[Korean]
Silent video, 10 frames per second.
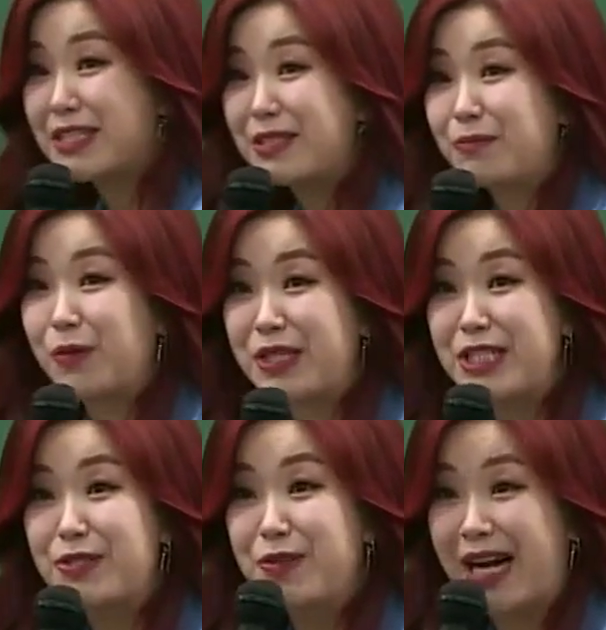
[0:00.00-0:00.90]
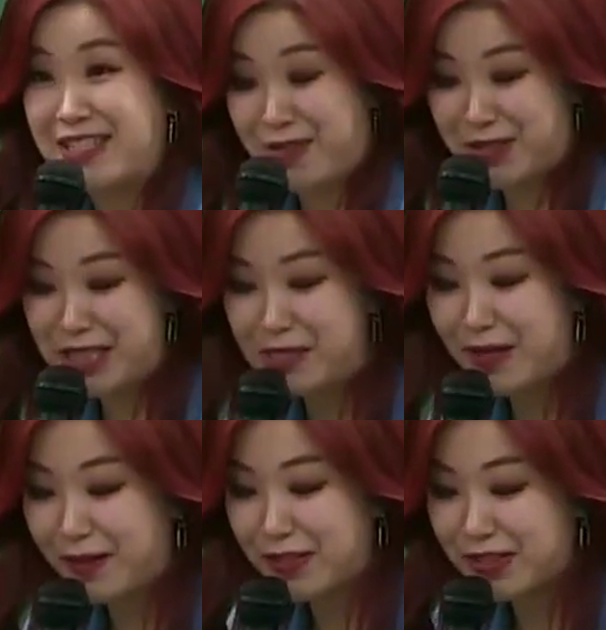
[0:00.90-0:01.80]
기, 뭐 기술 가정
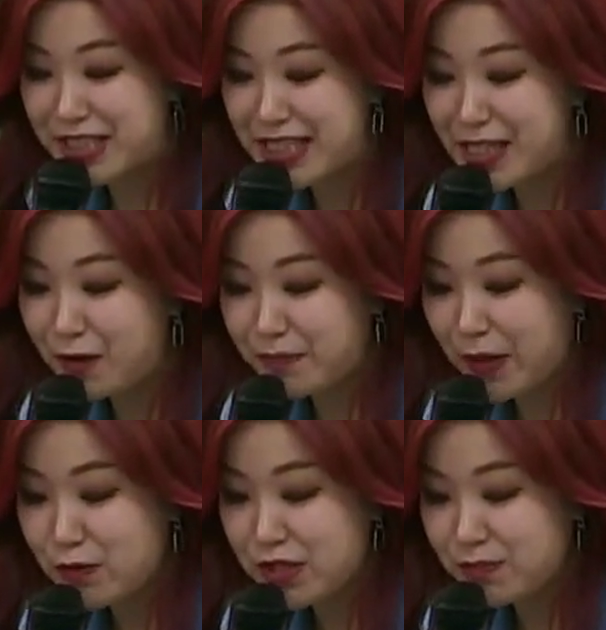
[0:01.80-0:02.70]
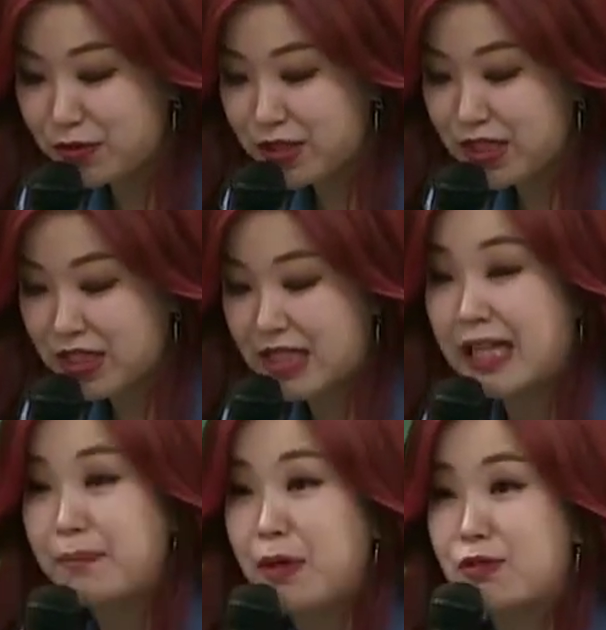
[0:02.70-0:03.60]
실과라고 했더니 실과 배우신 분들끼리
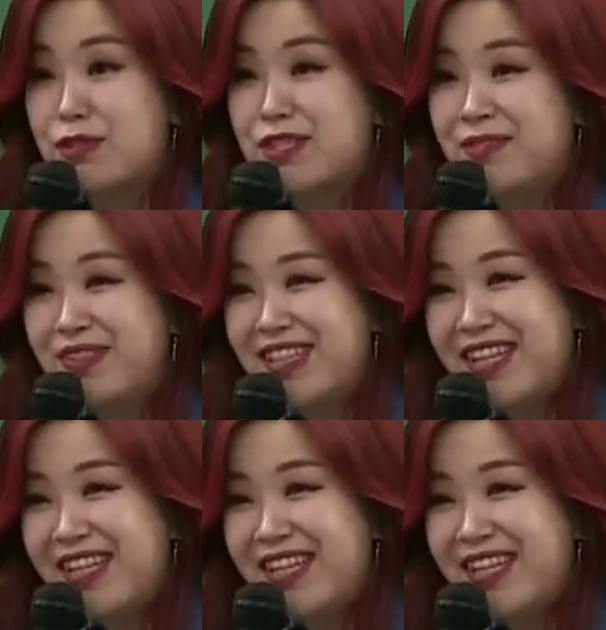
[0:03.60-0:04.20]
단합하고 있어 지금.